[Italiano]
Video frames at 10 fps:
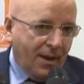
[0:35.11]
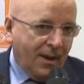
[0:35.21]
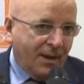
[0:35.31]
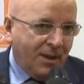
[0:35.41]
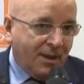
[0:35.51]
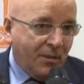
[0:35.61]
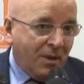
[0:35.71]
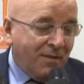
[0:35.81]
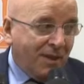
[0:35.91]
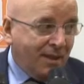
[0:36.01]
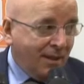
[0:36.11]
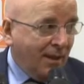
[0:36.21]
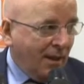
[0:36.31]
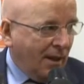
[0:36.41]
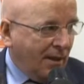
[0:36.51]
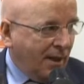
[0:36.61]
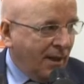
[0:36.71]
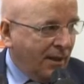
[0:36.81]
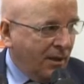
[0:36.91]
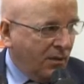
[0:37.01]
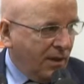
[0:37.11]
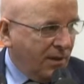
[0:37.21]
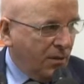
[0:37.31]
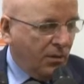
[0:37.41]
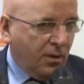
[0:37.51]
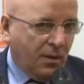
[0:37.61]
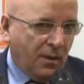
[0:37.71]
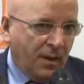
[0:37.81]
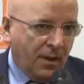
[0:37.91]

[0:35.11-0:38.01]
è necessario investire nella innovazione,